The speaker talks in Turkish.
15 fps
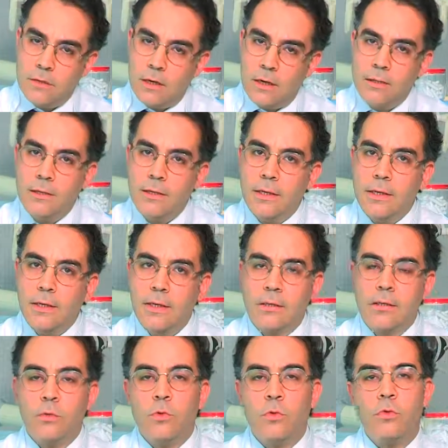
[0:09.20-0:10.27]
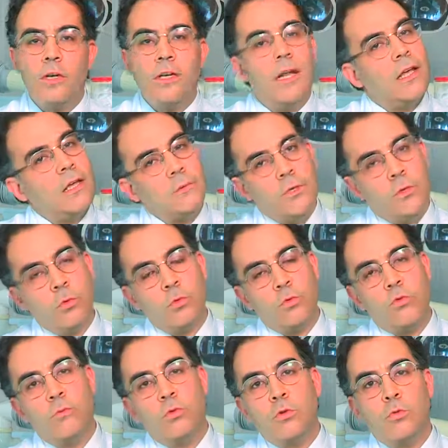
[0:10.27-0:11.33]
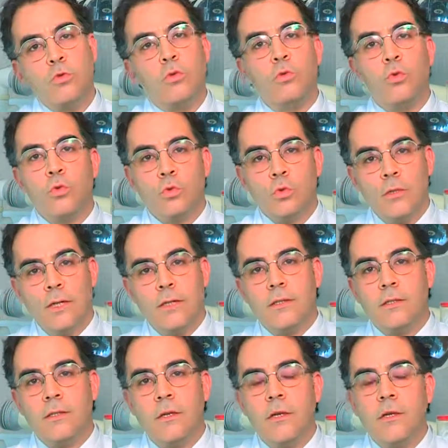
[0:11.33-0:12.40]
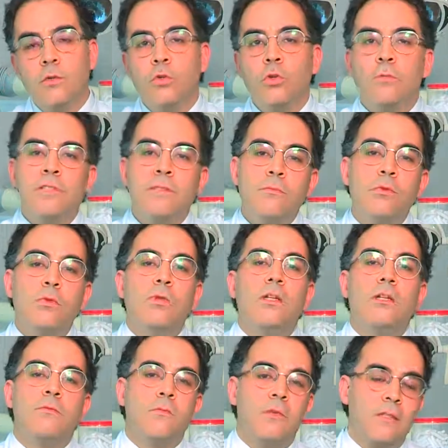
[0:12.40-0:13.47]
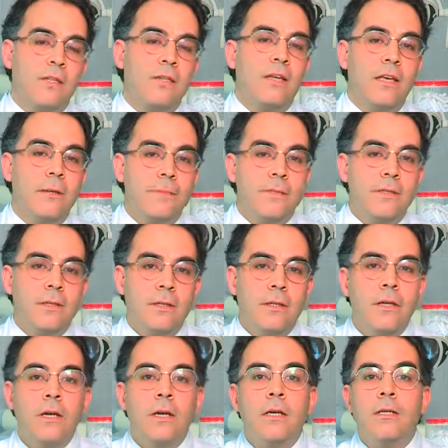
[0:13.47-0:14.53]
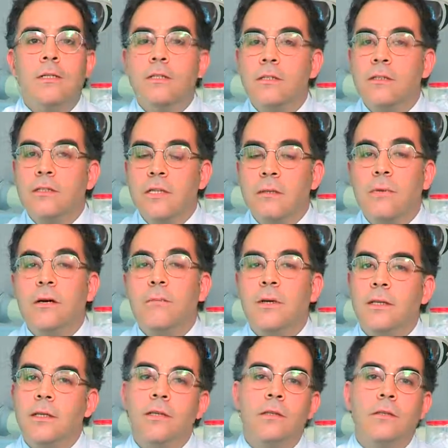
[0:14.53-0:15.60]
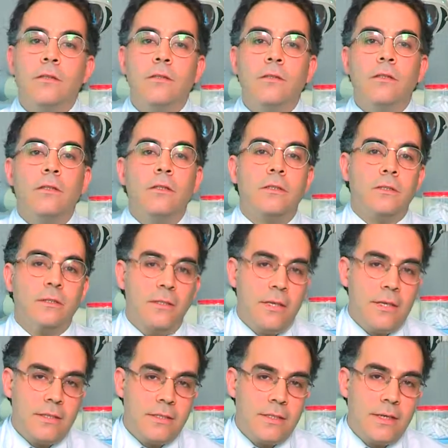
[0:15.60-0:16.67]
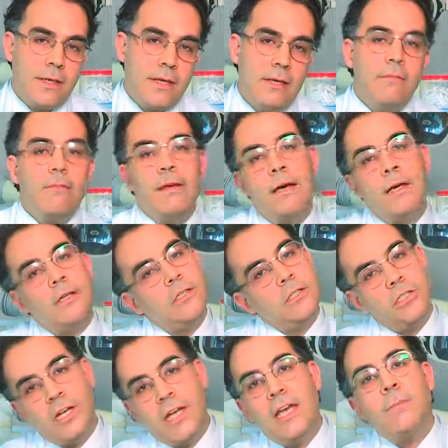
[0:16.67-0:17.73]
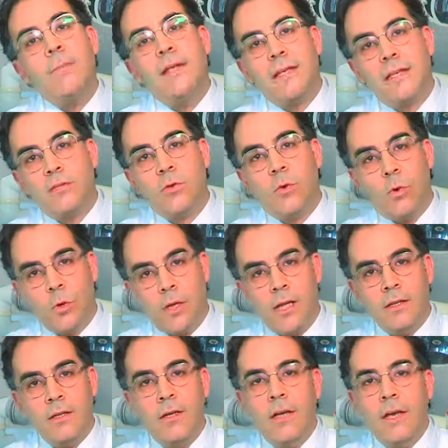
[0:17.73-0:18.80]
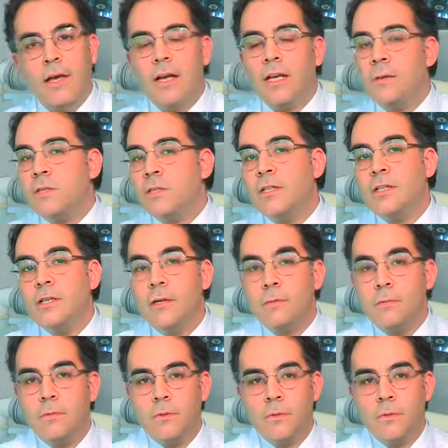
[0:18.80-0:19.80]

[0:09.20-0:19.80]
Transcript: anneye gerek de çocuğa herhangi bir şekilde olumsuz bir durum söz konusu değildir. Çünkü bizim bu kullandığımız materyalin hepsi e, tamamen e, TSE veya CE belgesi olan herhangi bir şekilde e,